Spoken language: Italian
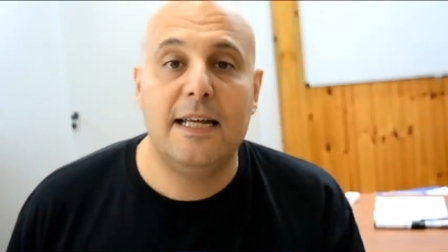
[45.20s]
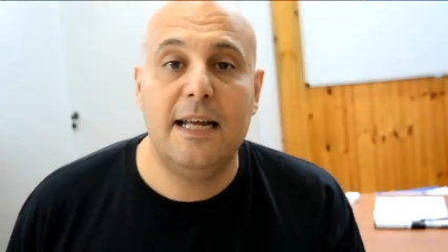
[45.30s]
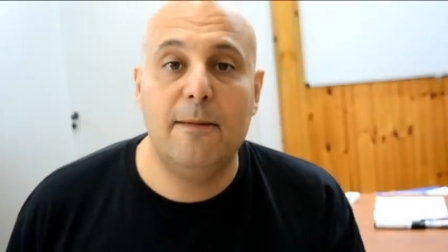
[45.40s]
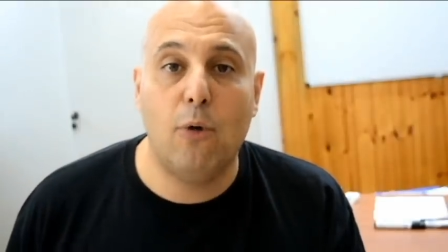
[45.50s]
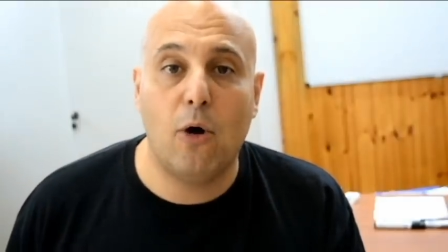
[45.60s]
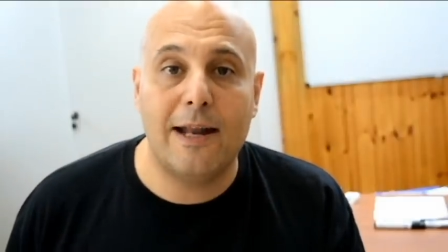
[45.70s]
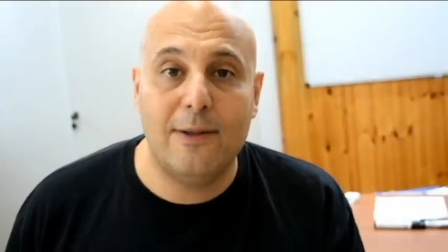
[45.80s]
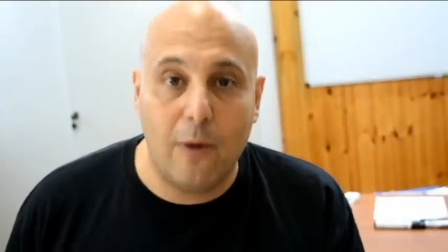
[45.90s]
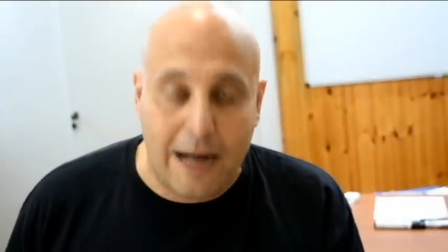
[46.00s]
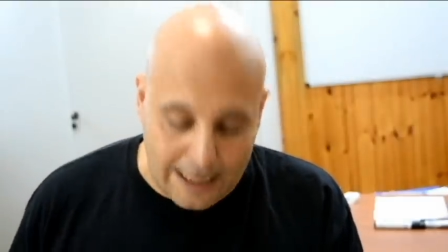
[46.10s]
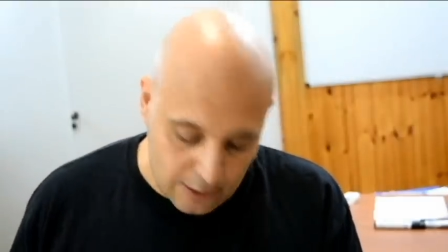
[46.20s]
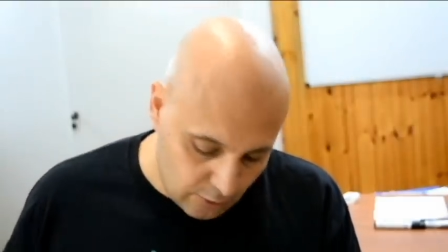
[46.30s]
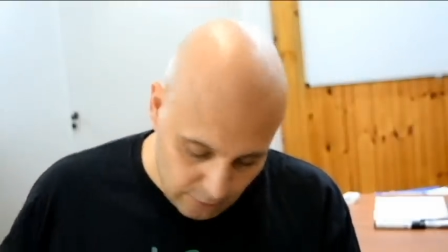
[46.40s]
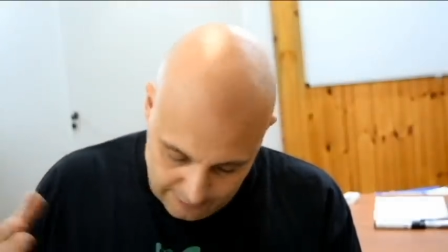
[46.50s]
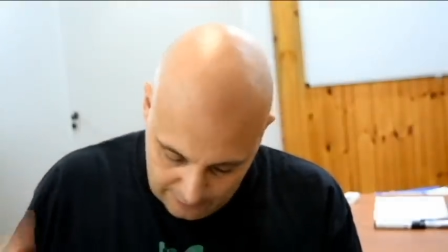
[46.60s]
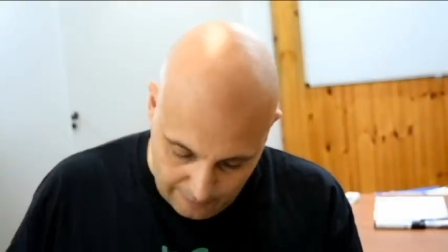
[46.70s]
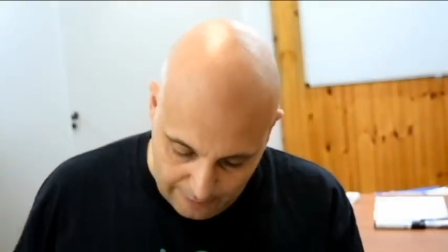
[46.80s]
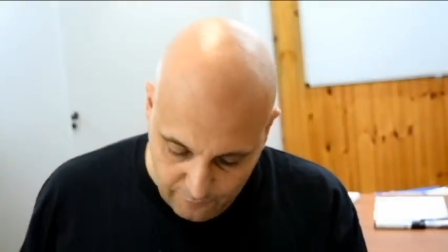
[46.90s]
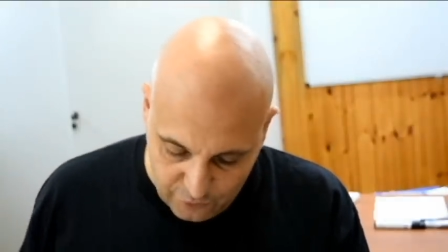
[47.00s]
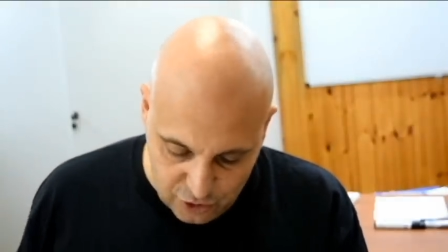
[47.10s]
il buon Edoardo, del quale
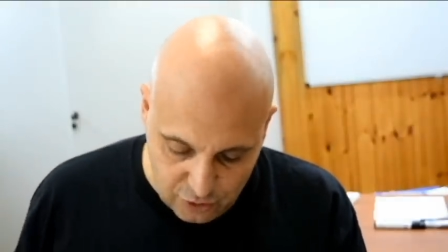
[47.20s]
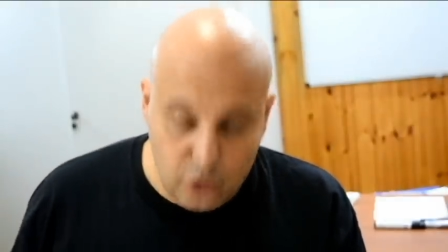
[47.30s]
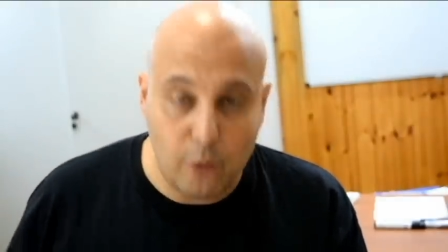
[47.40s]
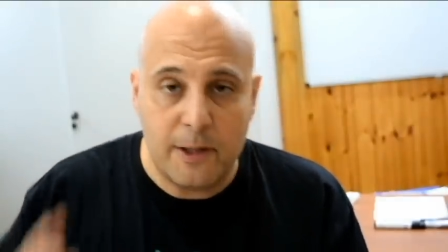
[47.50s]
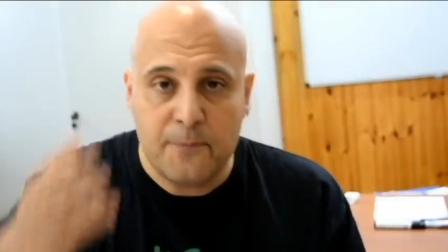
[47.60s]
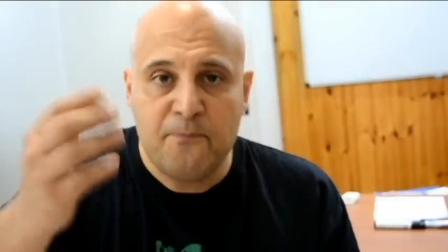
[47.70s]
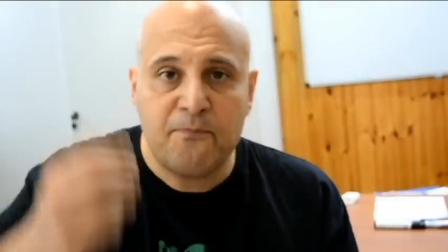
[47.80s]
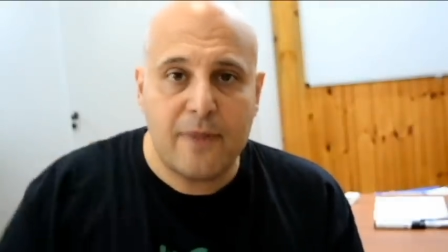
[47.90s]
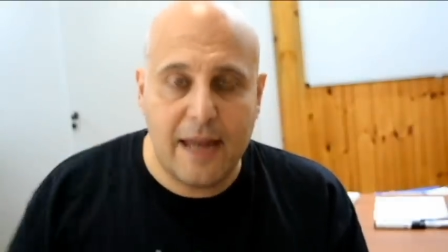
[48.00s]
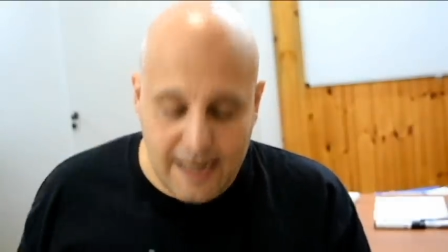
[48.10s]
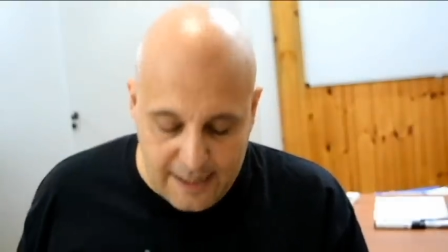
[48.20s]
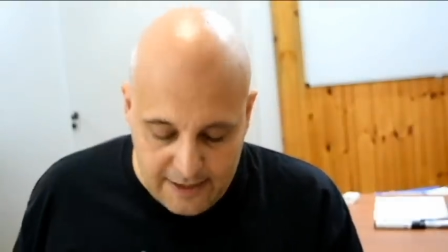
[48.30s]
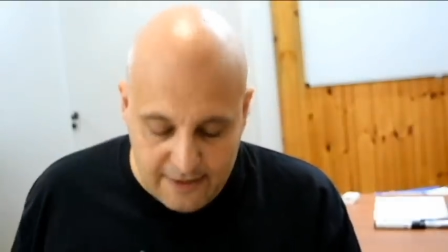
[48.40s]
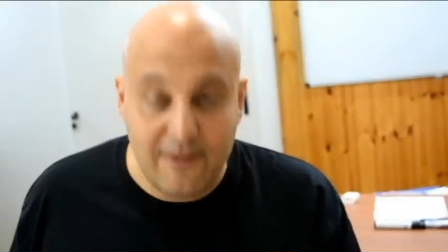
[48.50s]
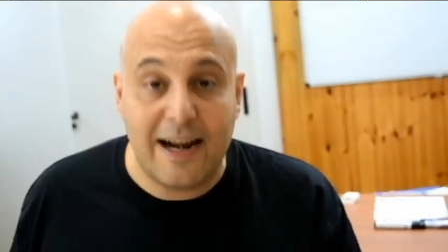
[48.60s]
non faccio il cognome, e eh, ve la